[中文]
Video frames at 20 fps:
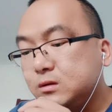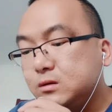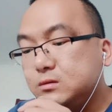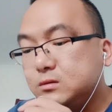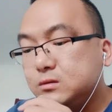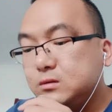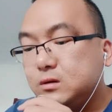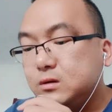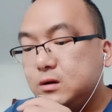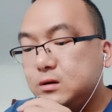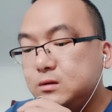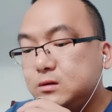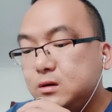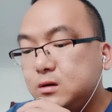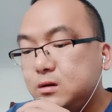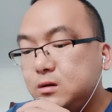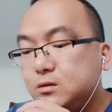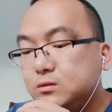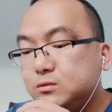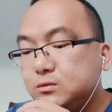至阿特
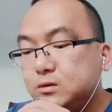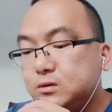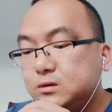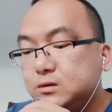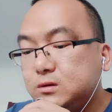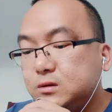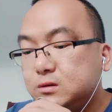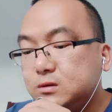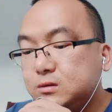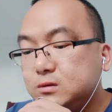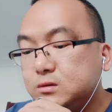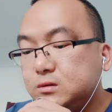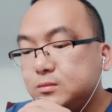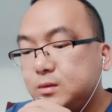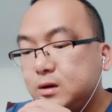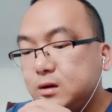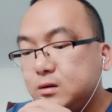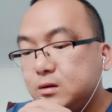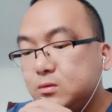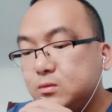劳全长四
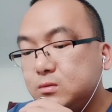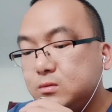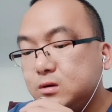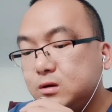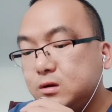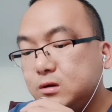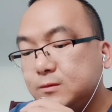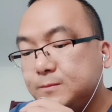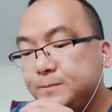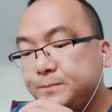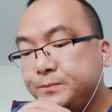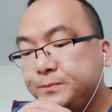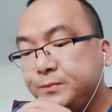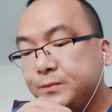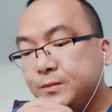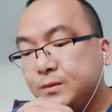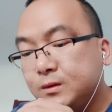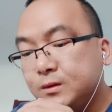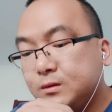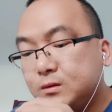百公里。
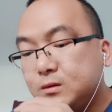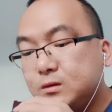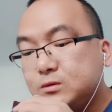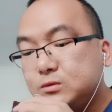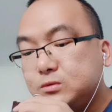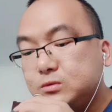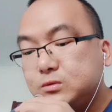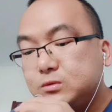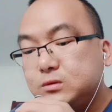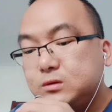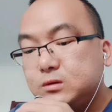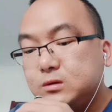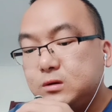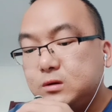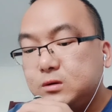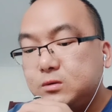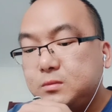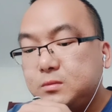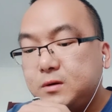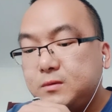输油能力
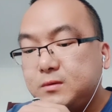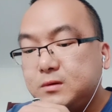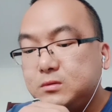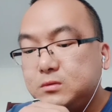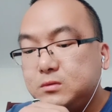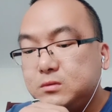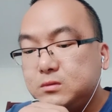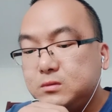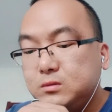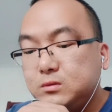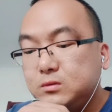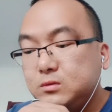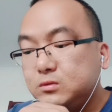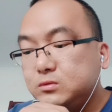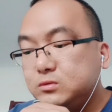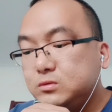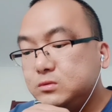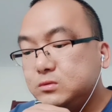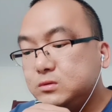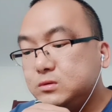六百万吨，由
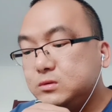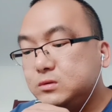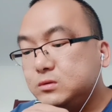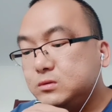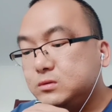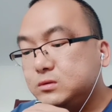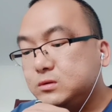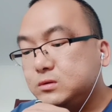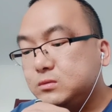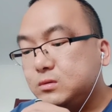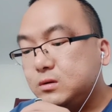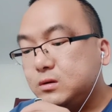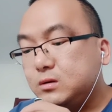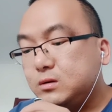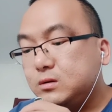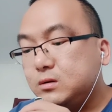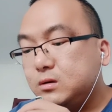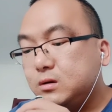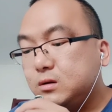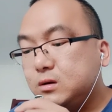中石油集团
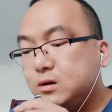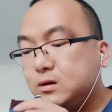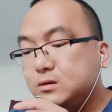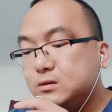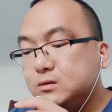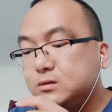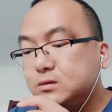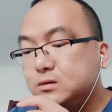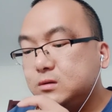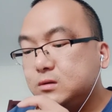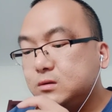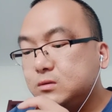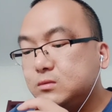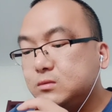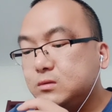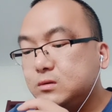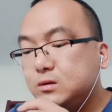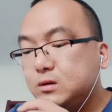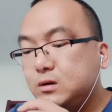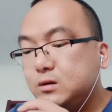和哈萨克斯坦
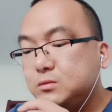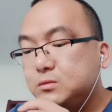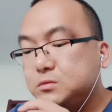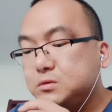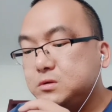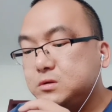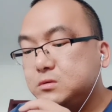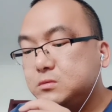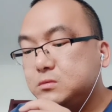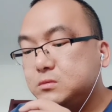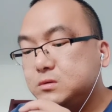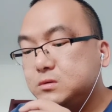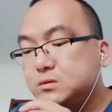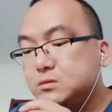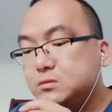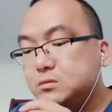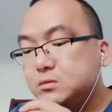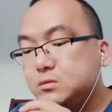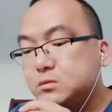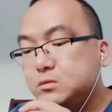国家油气公司
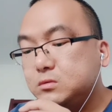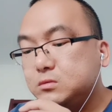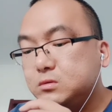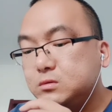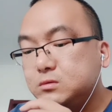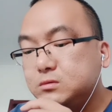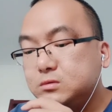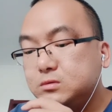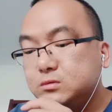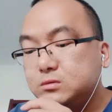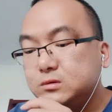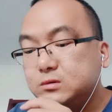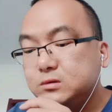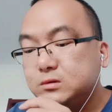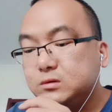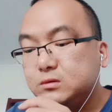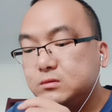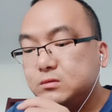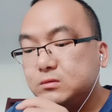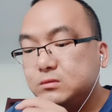共同出资
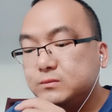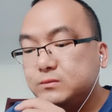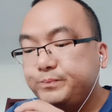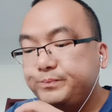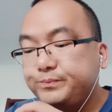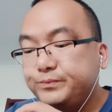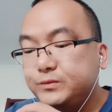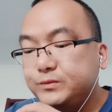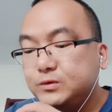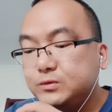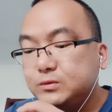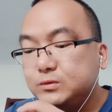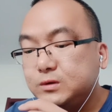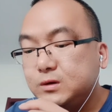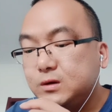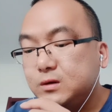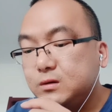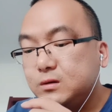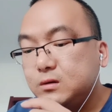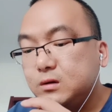修
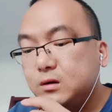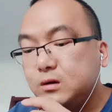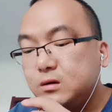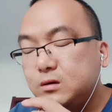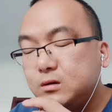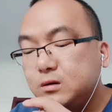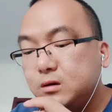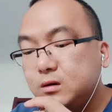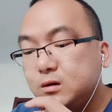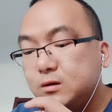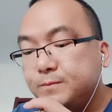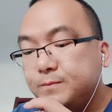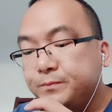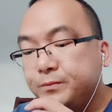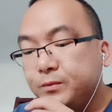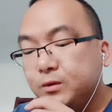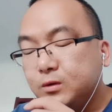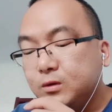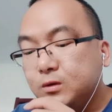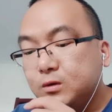建。零二年
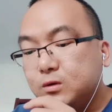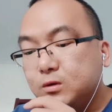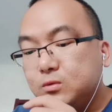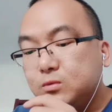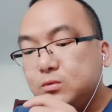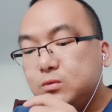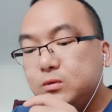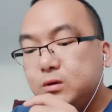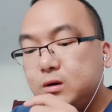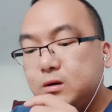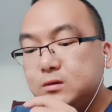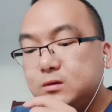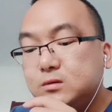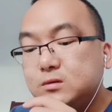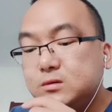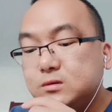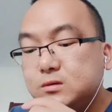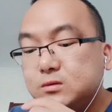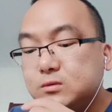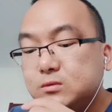五月二十
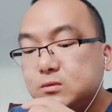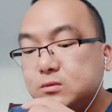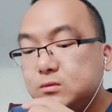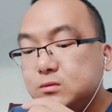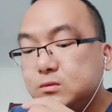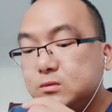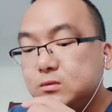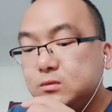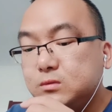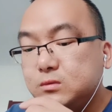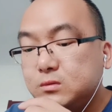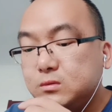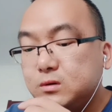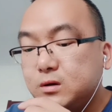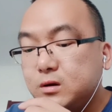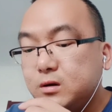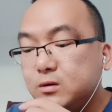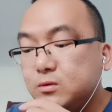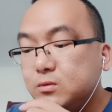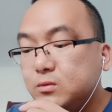四日
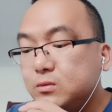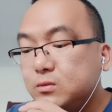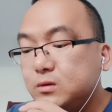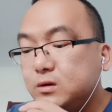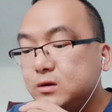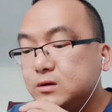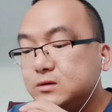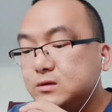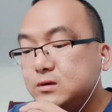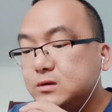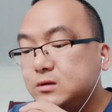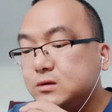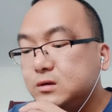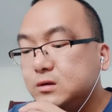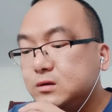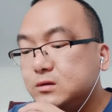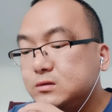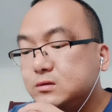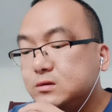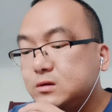开工，零三
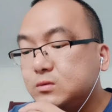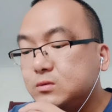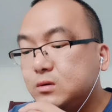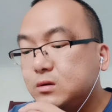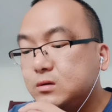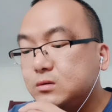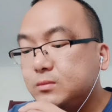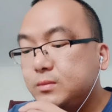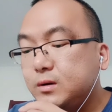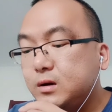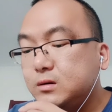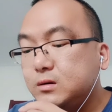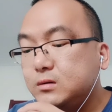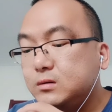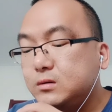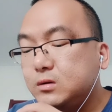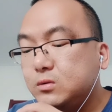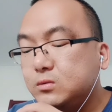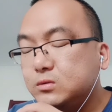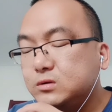年三月二十八日
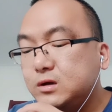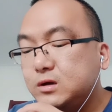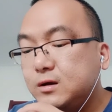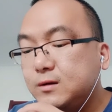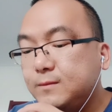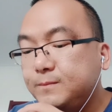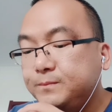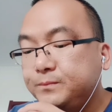投产。